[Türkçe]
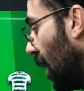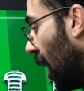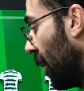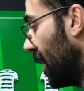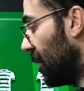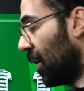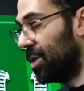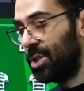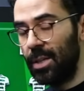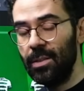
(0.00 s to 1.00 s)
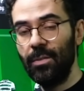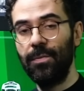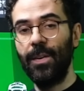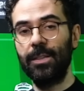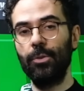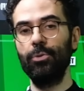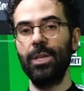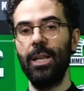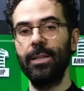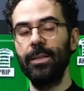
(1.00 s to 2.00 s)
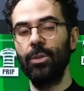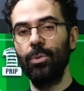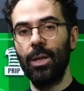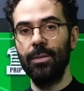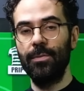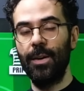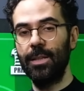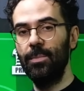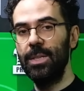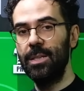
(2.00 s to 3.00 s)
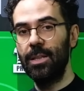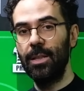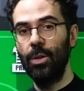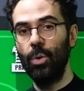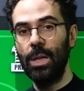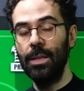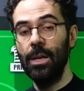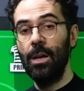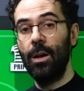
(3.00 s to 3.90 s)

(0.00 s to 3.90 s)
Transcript: Ama İrfan Can farklı özellikleri olan, farklı meziyetleri olan